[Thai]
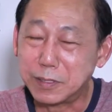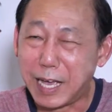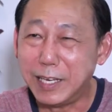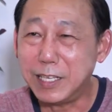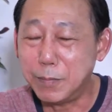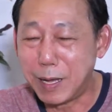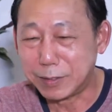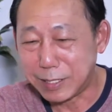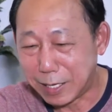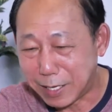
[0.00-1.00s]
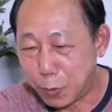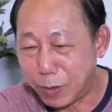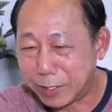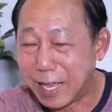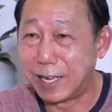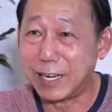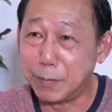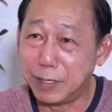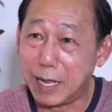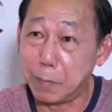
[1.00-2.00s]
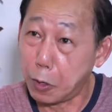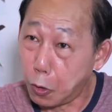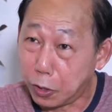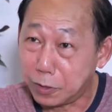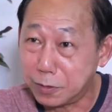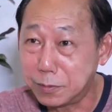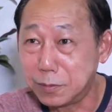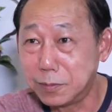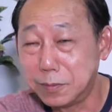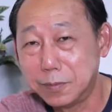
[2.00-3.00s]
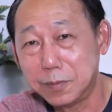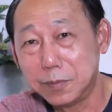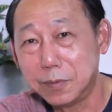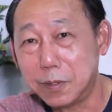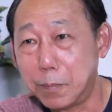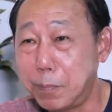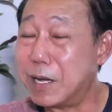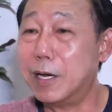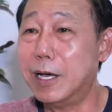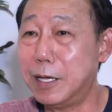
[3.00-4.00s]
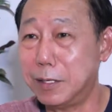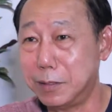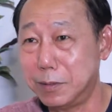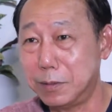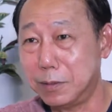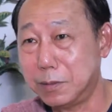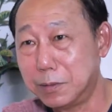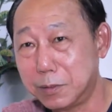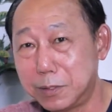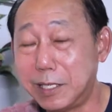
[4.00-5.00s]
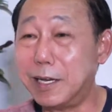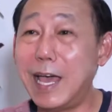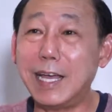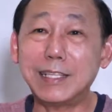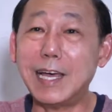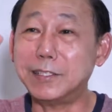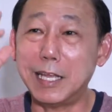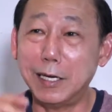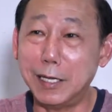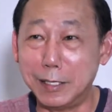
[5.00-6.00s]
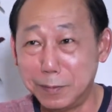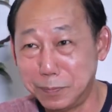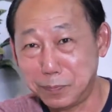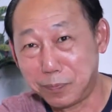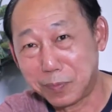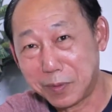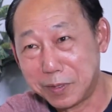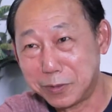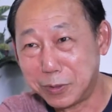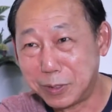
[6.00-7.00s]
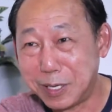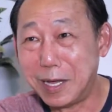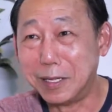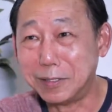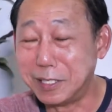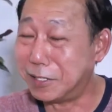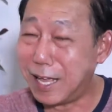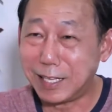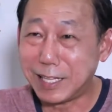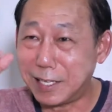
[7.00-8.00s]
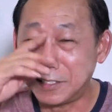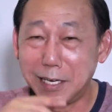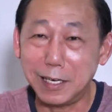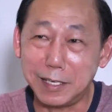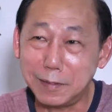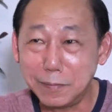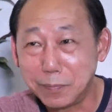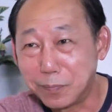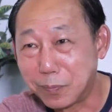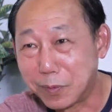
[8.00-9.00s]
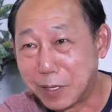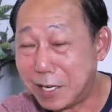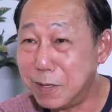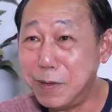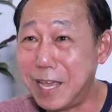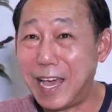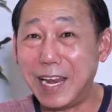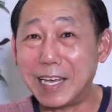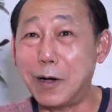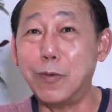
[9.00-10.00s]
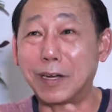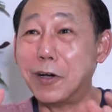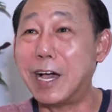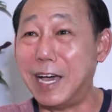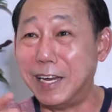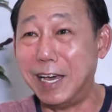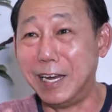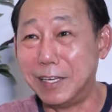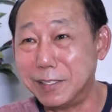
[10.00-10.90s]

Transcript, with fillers: ขายดีมากแต่กลางวันแข็งนั่งไม่ได้มันร้อน ปิดเลย ติดแอร์ใต้เต็นท์เลยอ่าติดแอร์ใต้เต็นท์เลยคราวนี้มีแอร์แล้วกลางวันก็ขายได้ละ